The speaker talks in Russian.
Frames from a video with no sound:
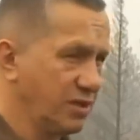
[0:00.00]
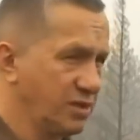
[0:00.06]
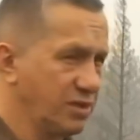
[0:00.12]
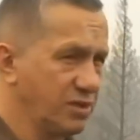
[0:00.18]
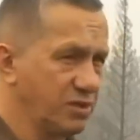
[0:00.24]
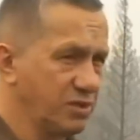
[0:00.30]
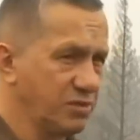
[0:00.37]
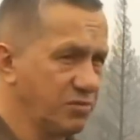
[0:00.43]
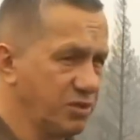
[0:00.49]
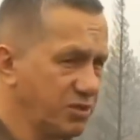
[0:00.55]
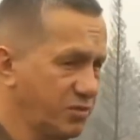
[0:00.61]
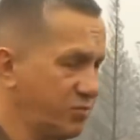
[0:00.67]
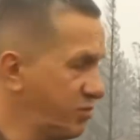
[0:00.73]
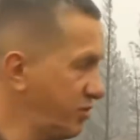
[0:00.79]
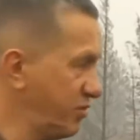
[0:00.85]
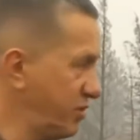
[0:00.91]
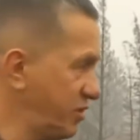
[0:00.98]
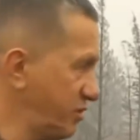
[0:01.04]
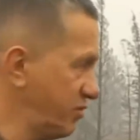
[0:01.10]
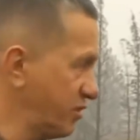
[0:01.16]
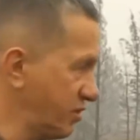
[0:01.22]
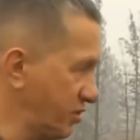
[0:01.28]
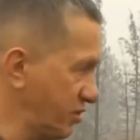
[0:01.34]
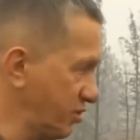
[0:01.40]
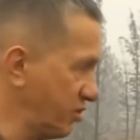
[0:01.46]
должны быть
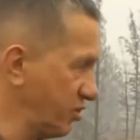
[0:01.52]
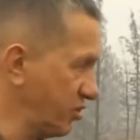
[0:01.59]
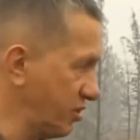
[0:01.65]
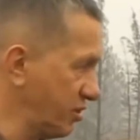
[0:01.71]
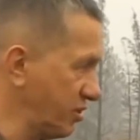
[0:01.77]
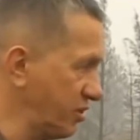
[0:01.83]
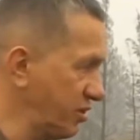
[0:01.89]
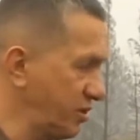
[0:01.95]
превентивно защищены.